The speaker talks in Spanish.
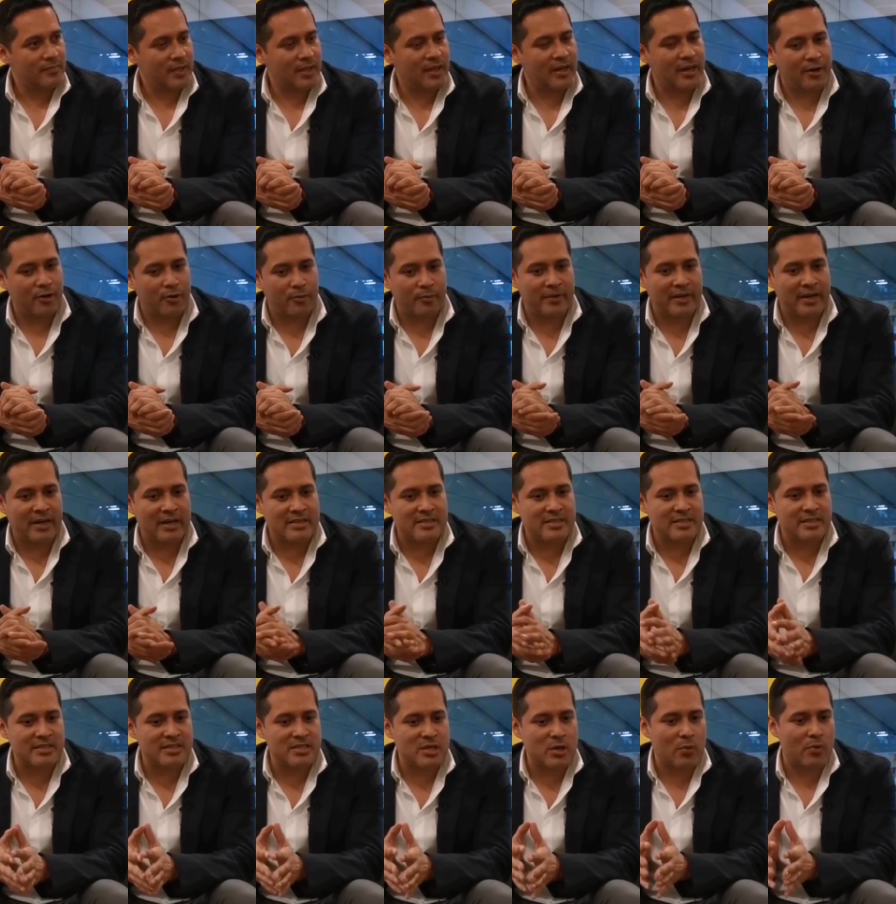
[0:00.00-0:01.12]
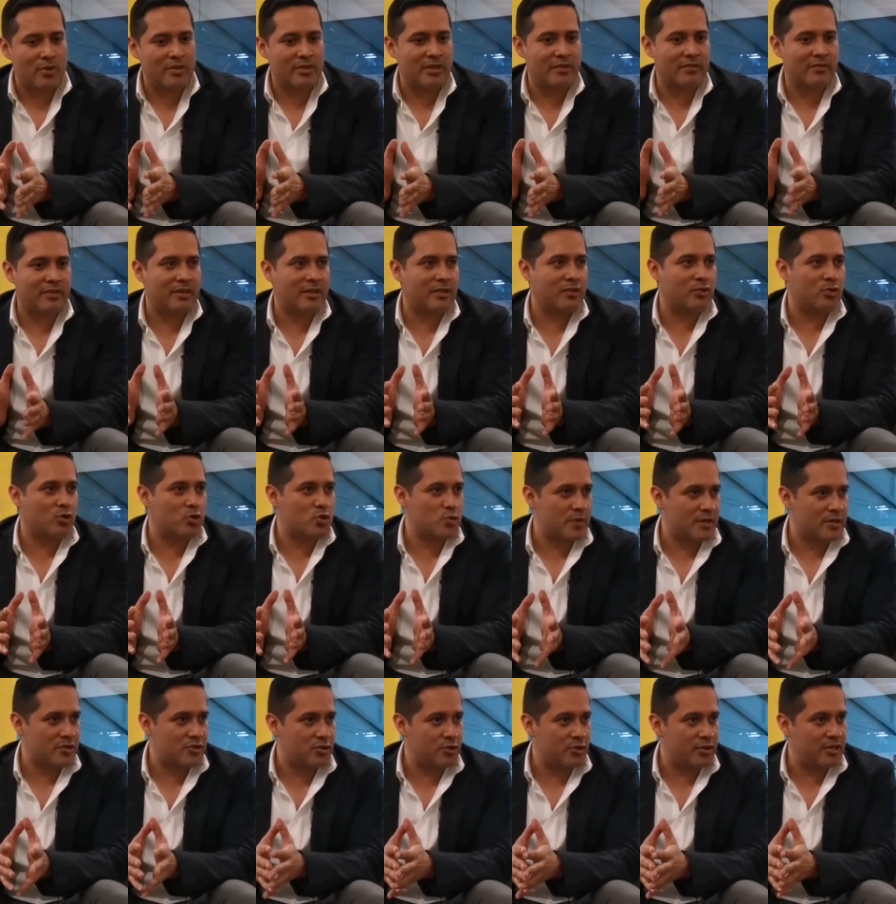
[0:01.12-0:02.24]
Claro, mira, la Z50 viene en dos
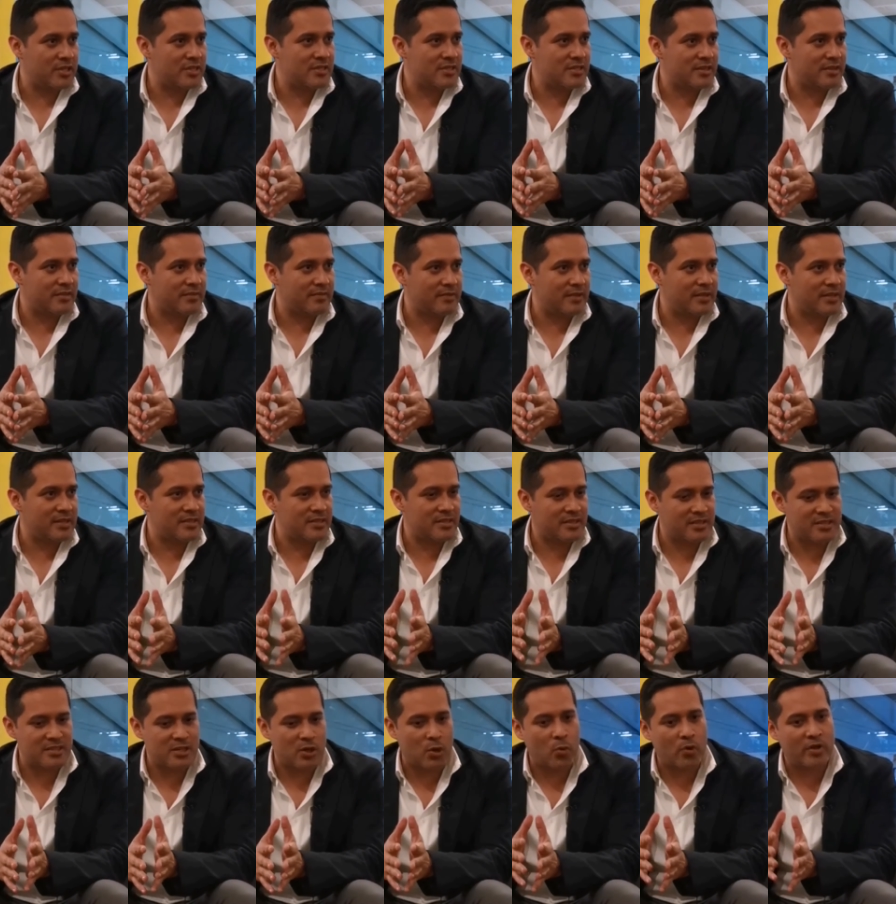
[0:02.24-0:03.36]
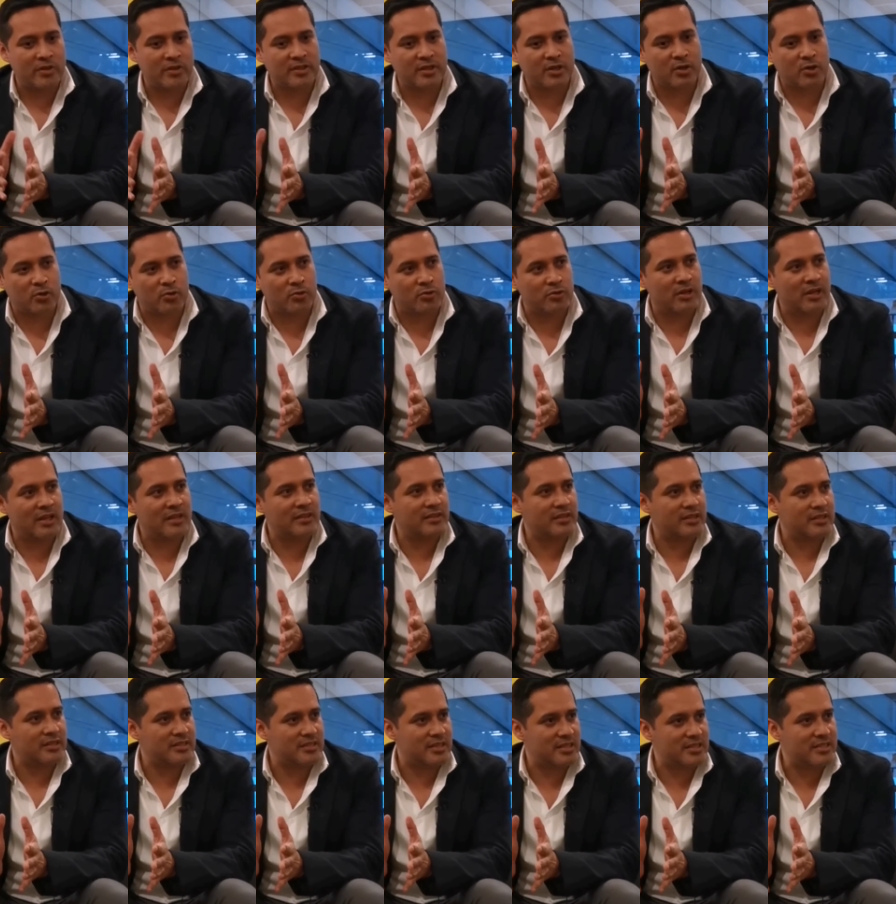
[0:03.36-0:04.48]
versiones. Tiene eh, Z50 con un lente
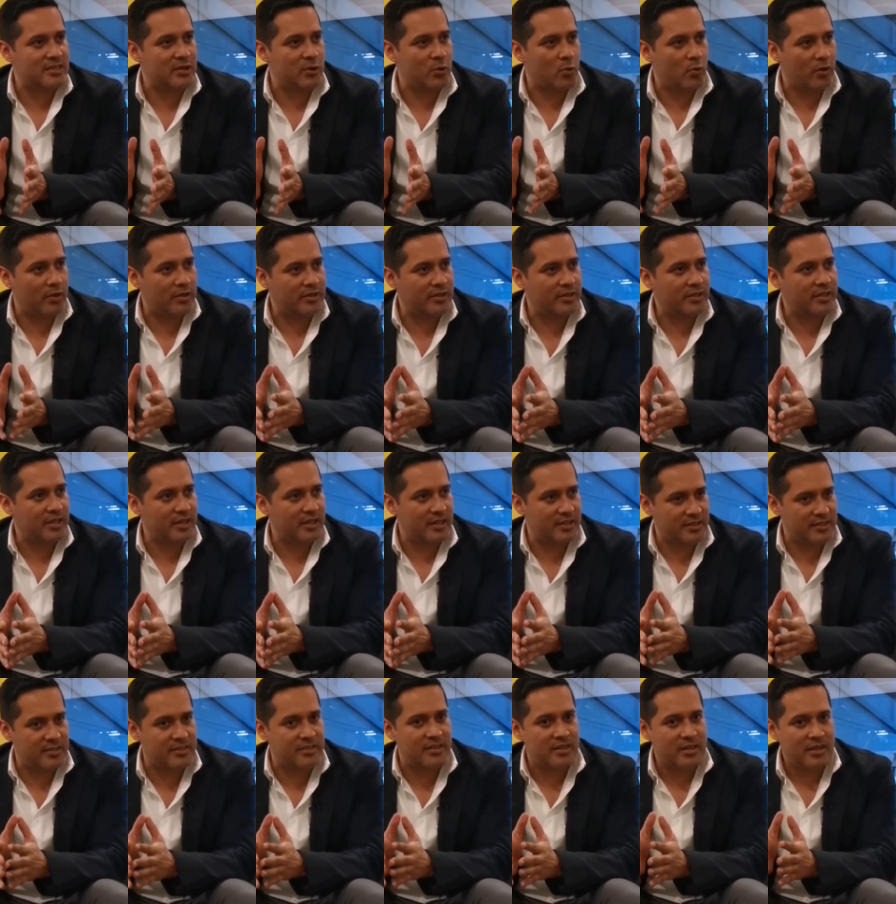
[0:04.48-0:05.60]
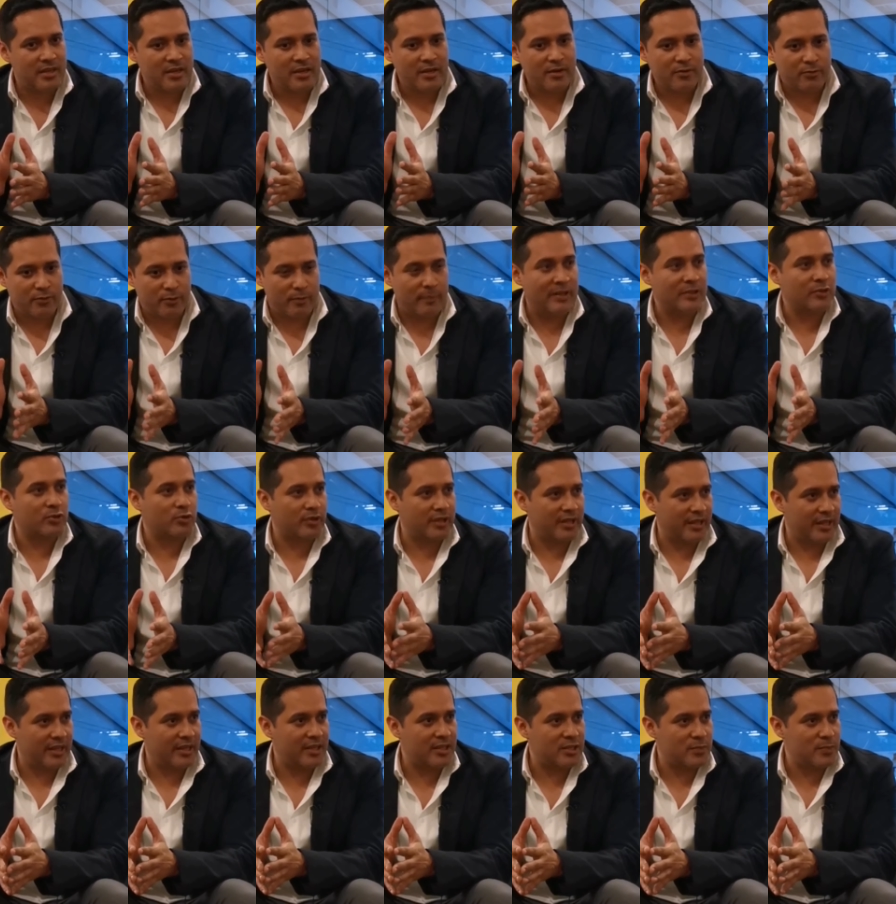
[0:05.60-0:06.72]
1650 que es formato
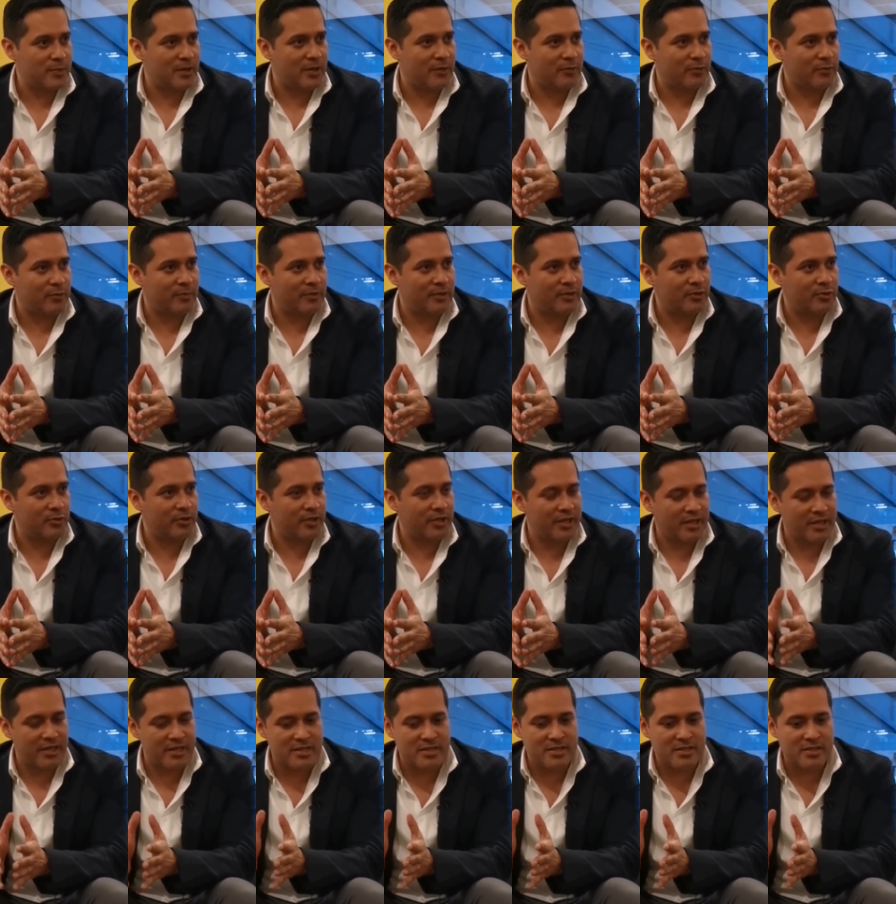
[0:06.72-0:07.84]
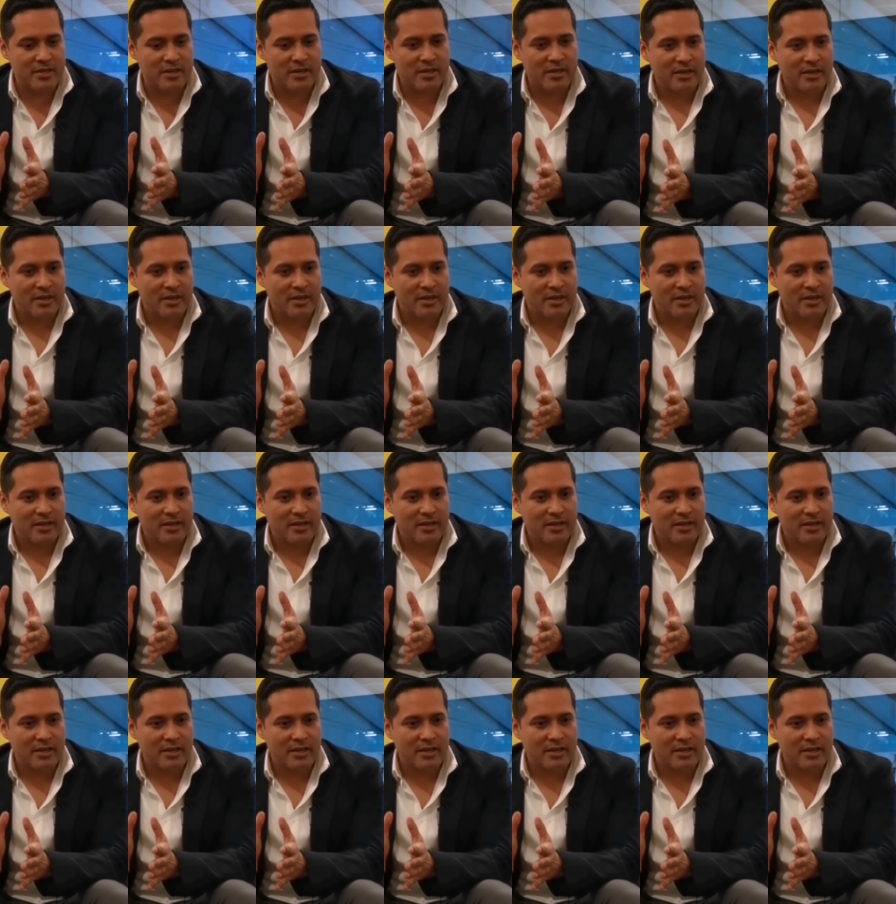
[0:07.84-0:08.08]
de X para formato de X.